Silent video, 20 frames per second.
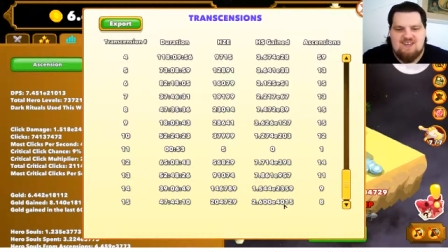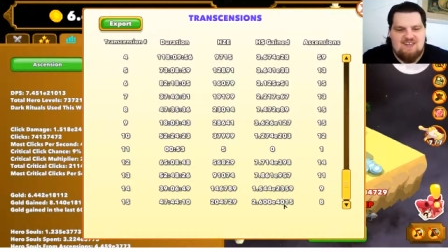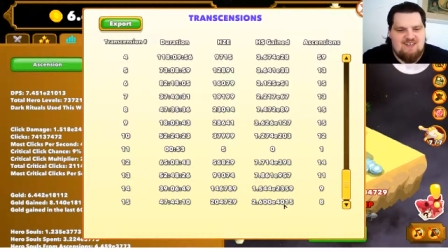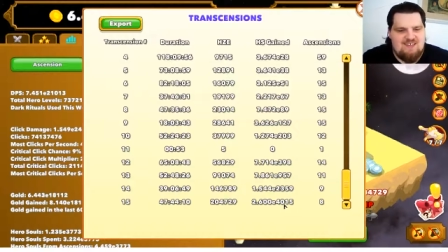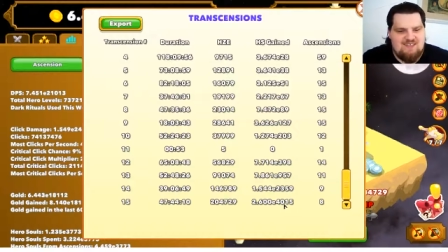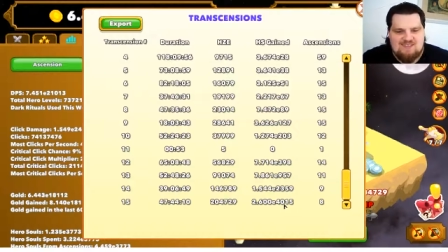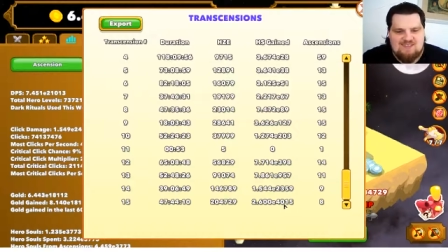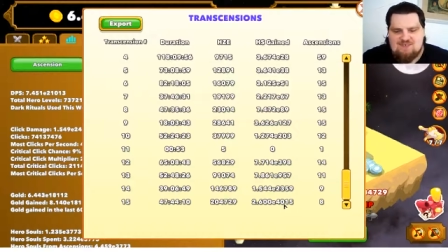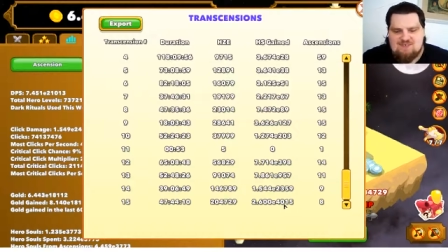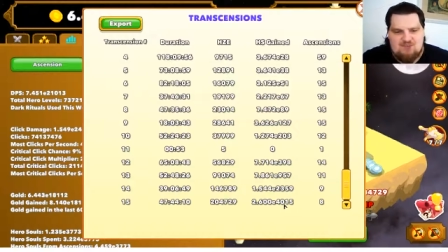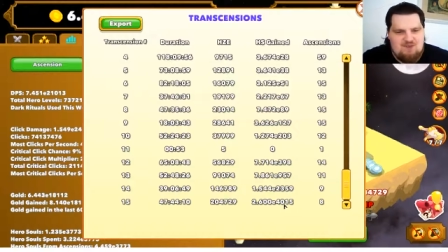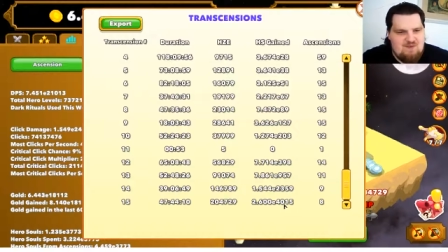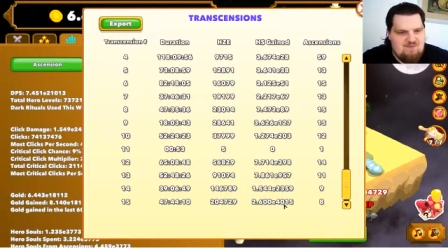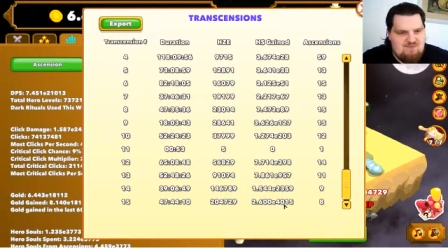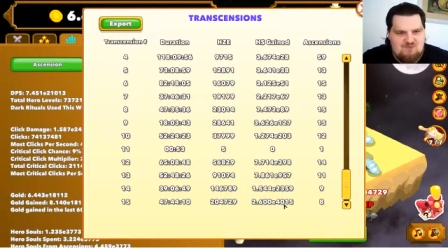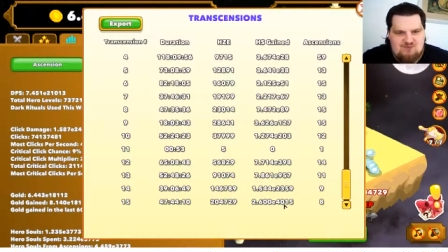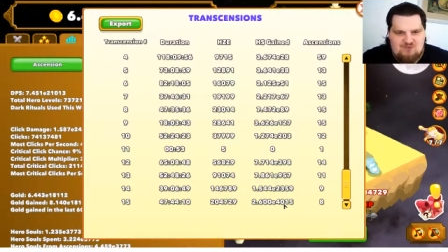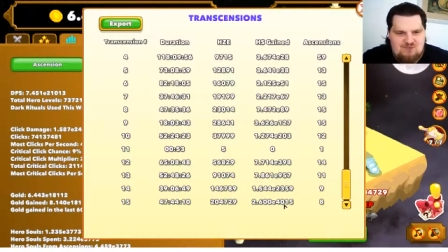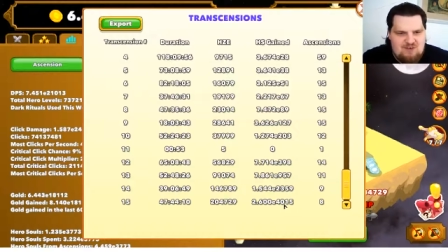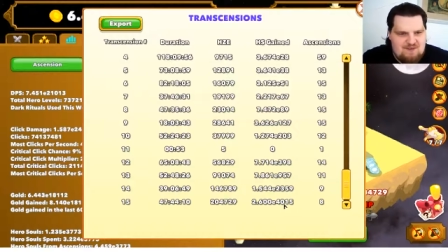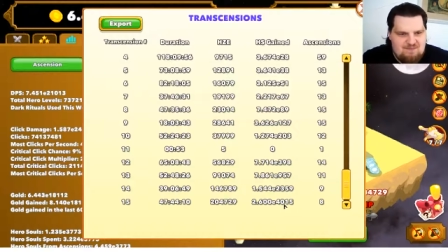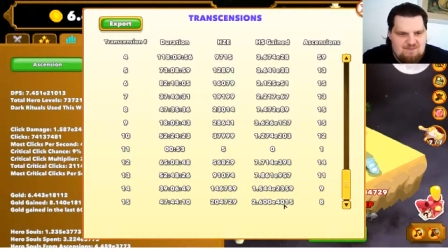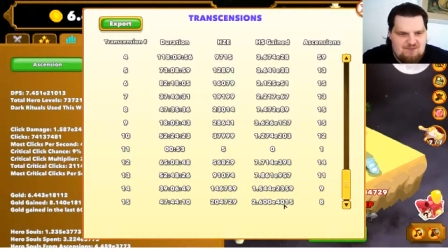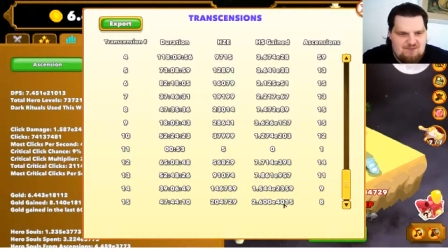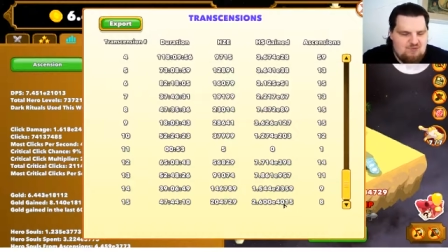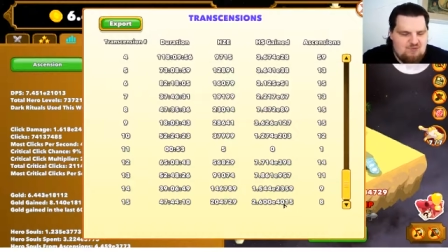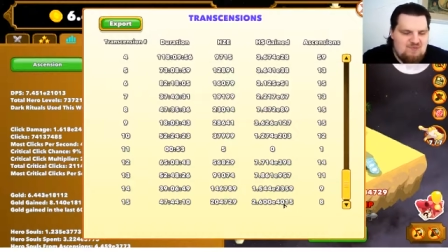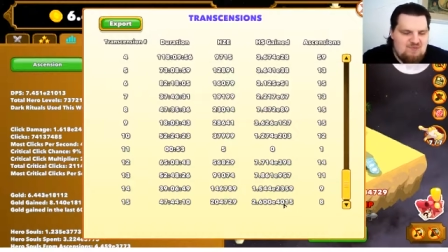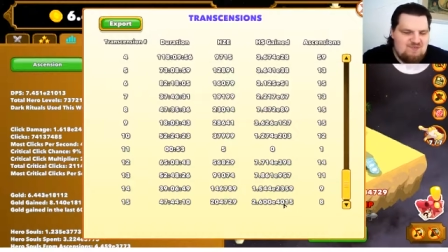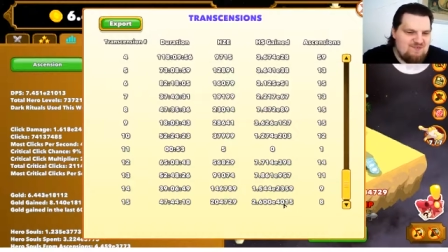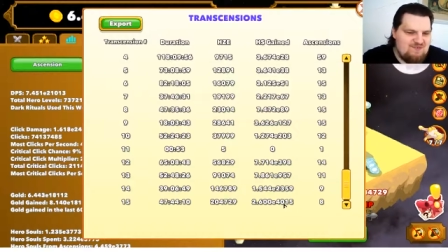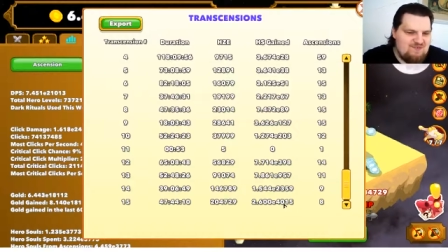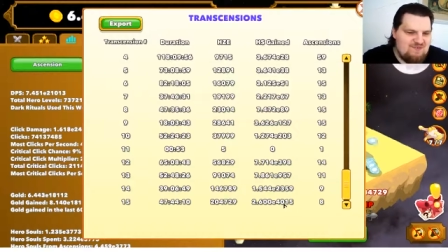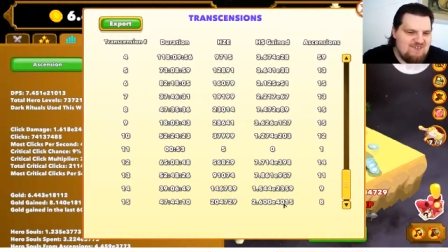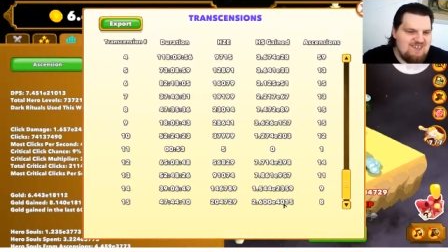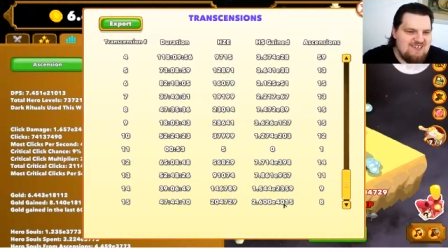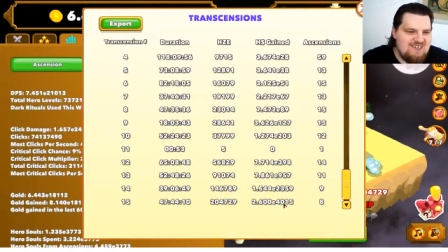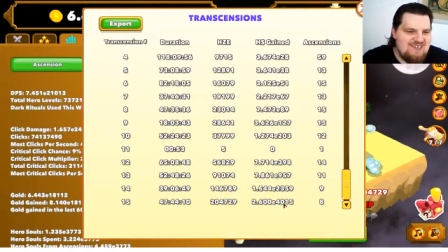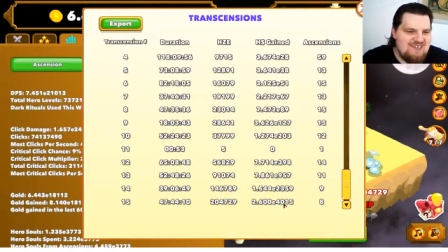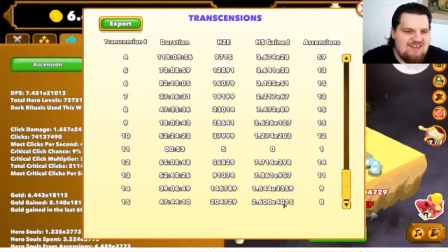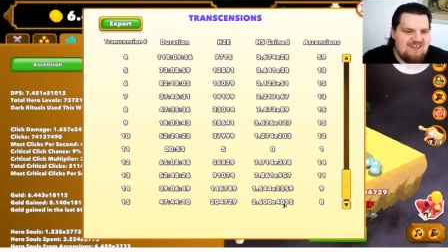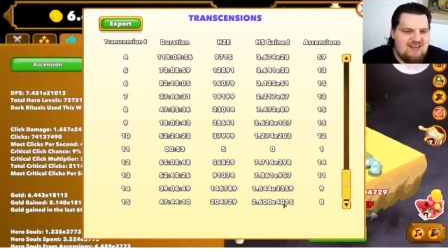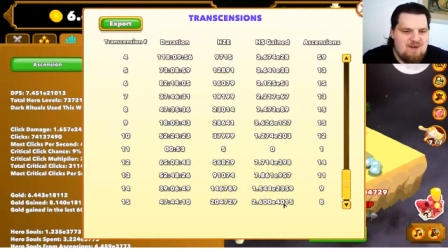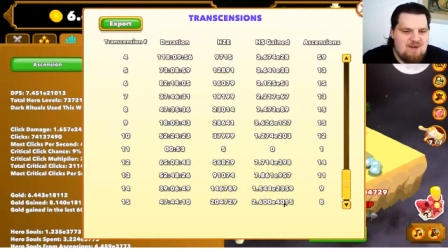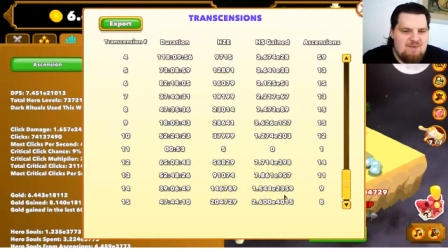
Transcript: Es war trotzdem schon apostrophisch viel, aber